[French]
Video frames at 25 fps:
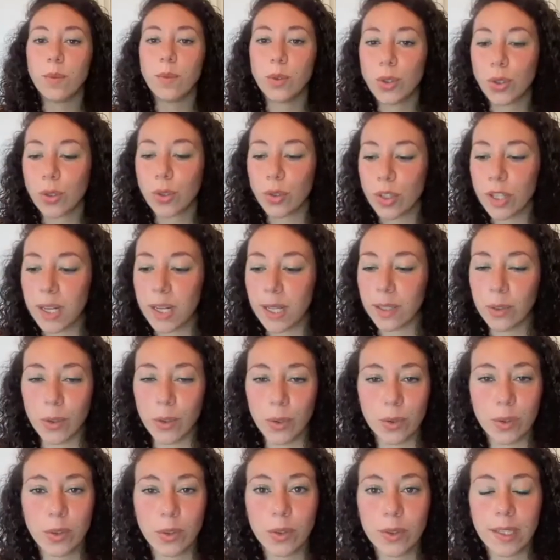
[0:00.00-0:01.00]
de changer la
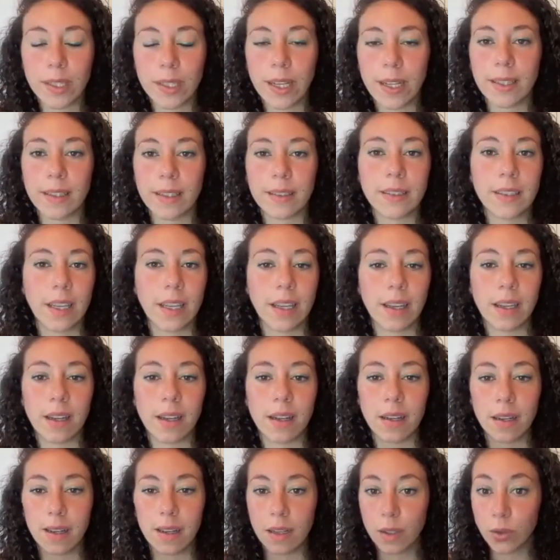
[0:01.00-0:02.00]
donne. Quelqu'un qui
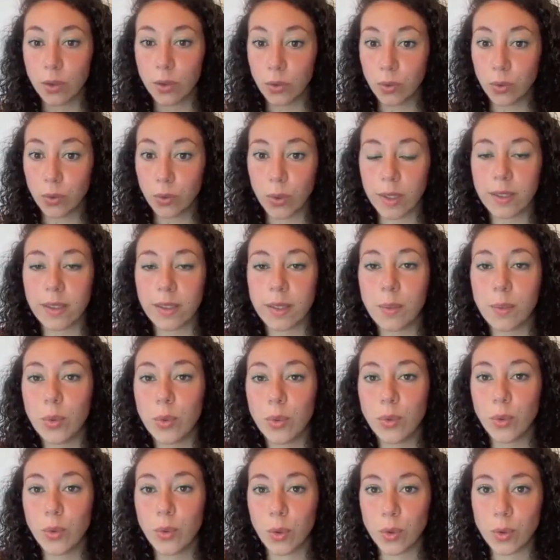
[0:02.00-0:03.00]
a toujours été
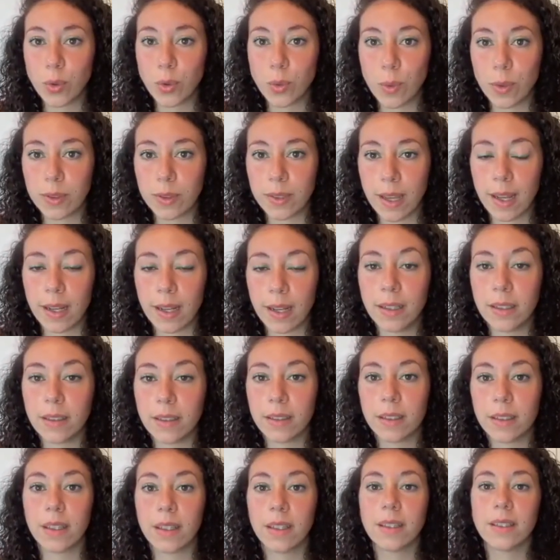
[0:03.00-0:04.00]
beaucoup dans son mental,
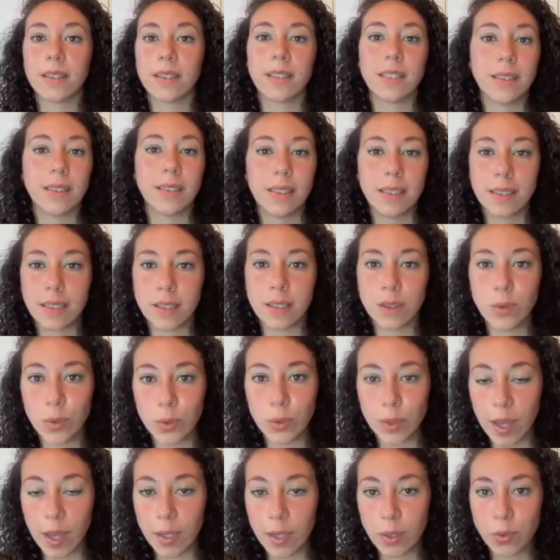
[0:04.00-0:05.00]
s'il décide de
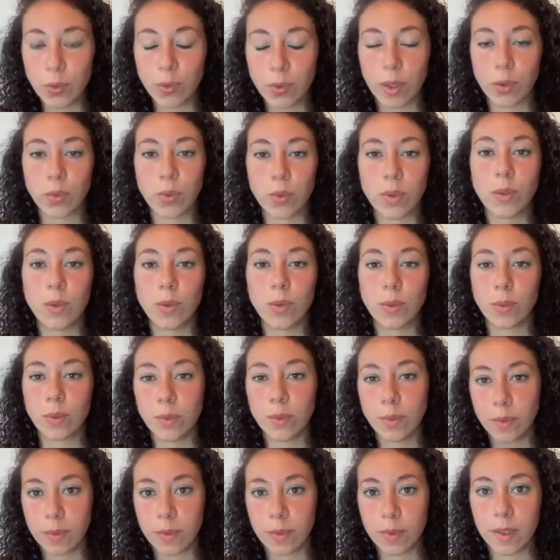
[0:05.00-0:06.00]
trahir son
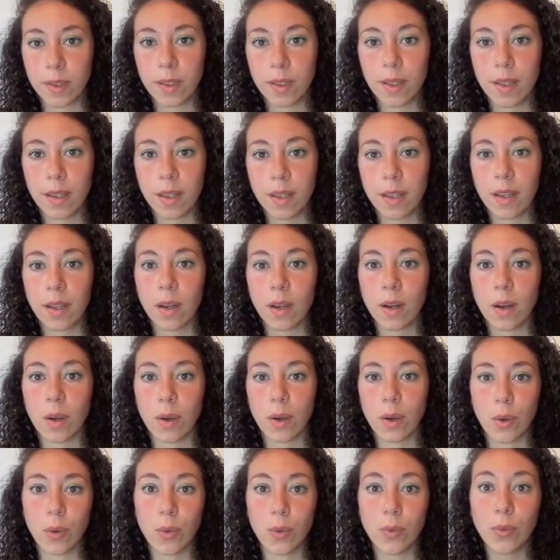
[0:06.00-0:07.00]
intuition,
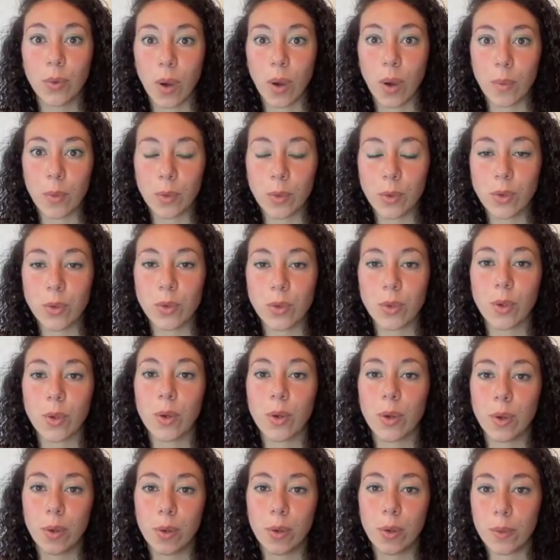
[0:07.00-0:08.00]
au fur et à
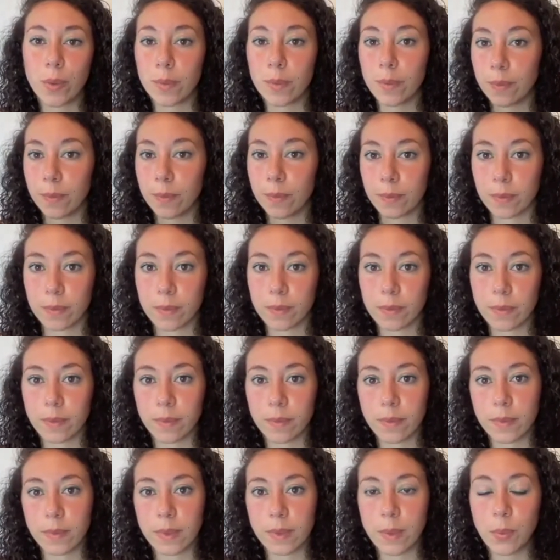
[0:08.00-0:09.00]
mesure,
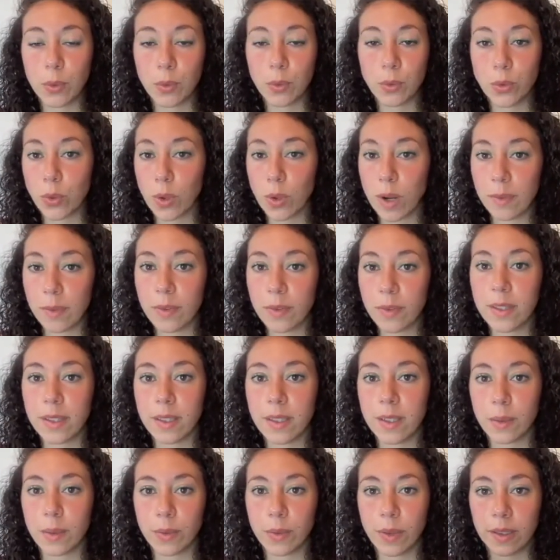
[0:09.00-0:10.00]
il peut toujours
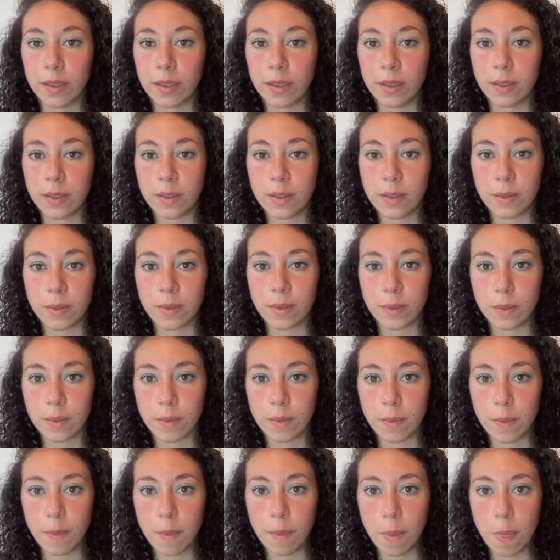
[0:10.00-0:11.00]
l'affiner en fait.
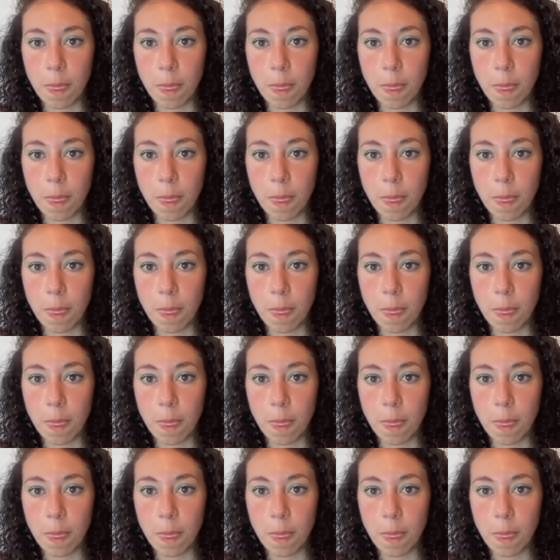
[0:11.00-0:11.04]
En